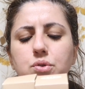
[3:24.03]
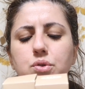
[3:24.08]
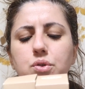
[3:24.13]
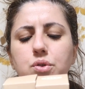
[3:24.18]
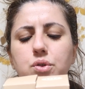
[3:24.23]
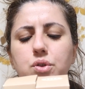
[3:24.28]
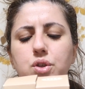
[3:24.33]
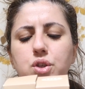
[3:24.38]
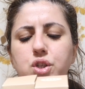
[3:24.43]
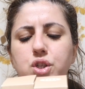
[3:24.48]

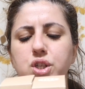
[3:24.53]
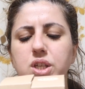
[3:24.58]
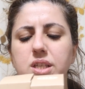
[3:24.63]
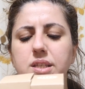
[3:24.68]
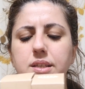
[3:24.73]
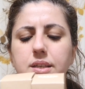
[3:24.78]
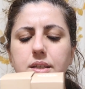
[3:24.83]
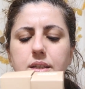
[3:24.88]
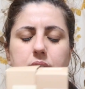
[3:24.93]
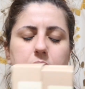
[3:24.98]
Türk
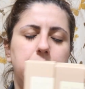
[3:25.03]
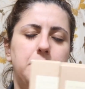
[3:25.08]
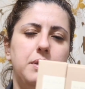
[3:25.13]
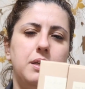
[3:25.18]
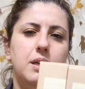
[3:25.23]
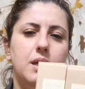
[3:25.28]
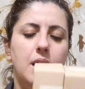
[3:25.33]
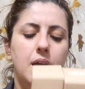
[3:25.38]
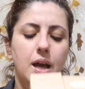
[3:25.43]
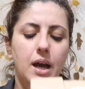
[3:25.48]
şişesi
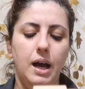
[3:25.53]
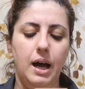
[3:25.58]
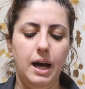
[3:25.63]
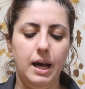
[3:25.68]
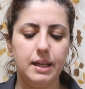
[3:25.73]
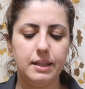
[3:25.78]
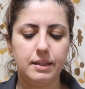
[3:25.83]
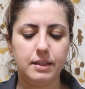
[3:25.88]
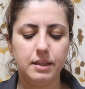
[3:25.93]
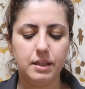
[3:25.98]
gibi
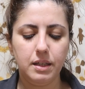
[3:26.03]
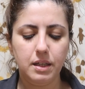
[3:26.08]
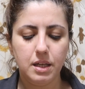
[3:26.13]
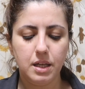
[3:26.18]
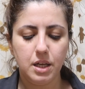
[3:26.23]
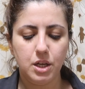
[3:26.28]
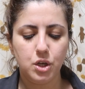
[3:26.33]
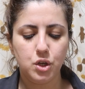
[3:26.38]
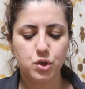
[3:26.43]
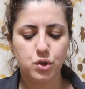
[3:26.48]
adlı
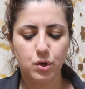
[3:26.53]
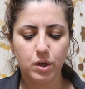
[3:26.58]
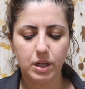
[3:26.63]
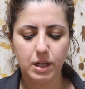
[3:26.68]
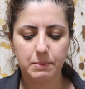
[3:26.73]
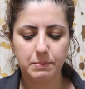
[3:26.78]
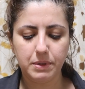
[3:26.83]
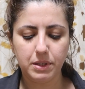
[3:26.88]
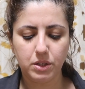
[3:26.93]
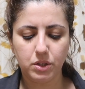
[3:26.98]

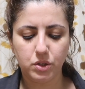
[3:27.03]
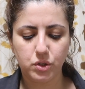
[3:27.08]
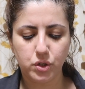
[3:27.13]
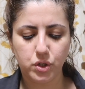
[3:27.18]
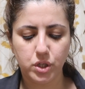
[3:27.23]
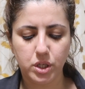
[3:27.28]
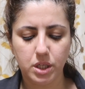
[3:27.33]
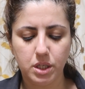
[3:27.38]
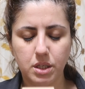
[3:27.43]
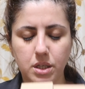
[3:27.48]
şöyle bir
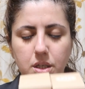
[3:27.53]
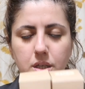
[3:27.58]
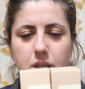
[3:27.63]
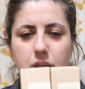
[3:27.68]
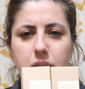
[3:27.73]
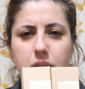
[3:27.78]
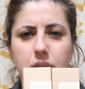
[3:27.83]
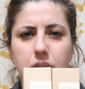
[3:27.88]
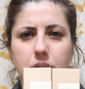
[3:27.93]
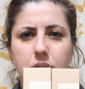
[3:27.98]
Çin
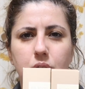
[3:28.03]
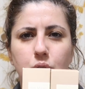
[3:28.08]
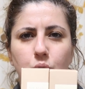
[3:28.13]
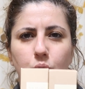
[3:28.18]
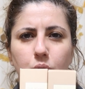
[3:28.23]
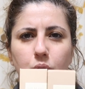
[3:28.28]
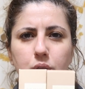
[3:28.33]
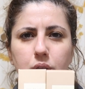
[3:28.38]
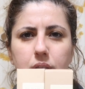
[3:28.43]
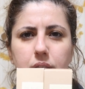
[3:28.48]
e,
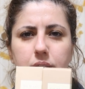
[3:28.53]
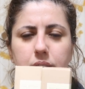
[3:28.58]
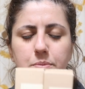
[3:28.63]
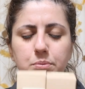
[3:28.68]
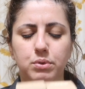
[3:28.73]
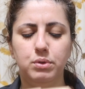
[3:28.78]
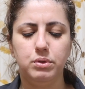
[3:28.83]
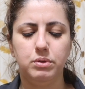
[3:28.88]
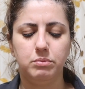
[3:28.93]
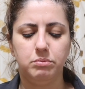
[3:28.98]

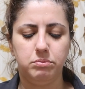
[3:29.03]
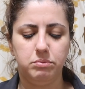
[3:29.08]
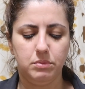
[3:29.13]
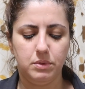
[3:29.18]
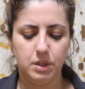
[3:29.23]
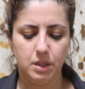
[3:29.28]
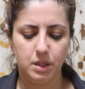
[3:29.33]
kolonyaları buldum.